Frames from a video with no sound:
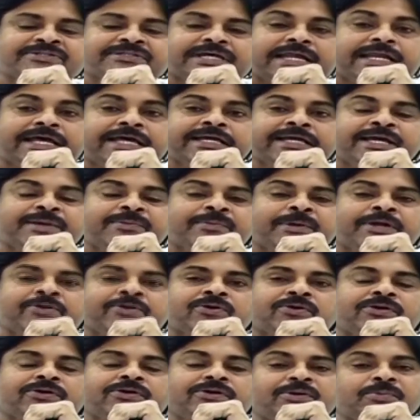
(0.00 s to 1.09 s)
సో అలాగే
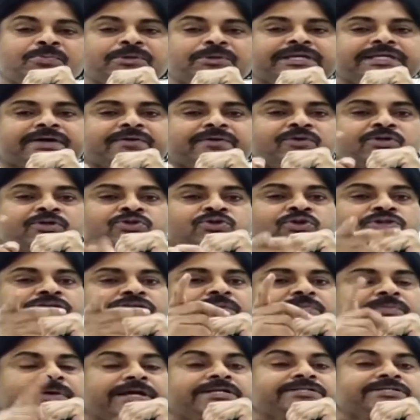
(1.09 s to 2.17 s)
మనం మీరు ఎవరితో
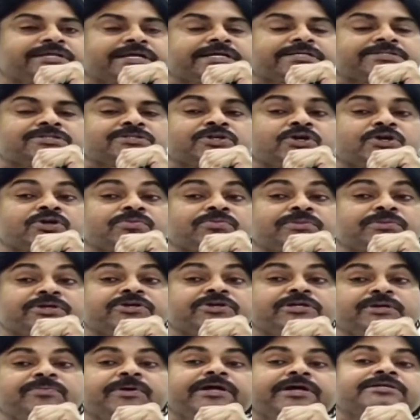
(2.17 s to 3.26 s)
డిబేట్ చేస్తున్నారో మీరు
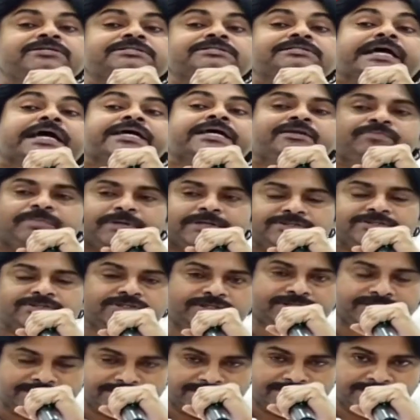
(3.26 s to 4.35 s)
డిబేట్ స్థాయిని
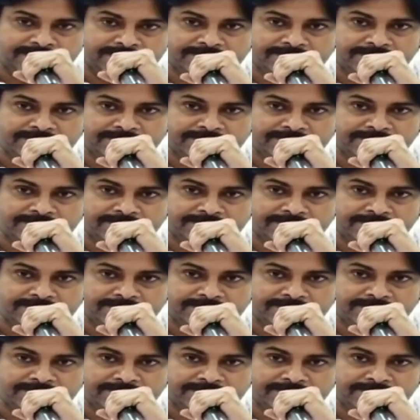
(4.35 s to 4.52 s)
పెంచండి